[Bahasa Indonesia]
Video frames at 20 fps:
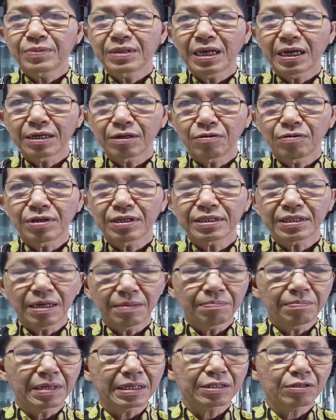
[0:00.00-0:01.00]
dan Indonesia
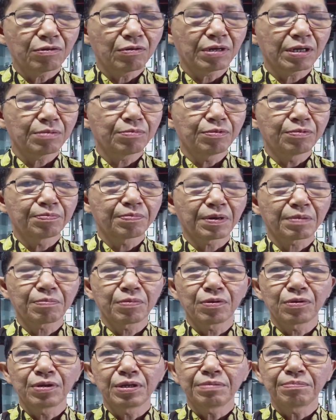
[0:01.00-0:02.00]
Emas
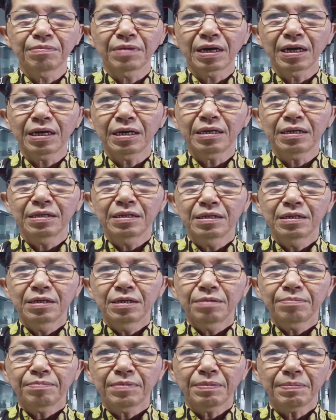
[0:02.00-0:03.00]
2045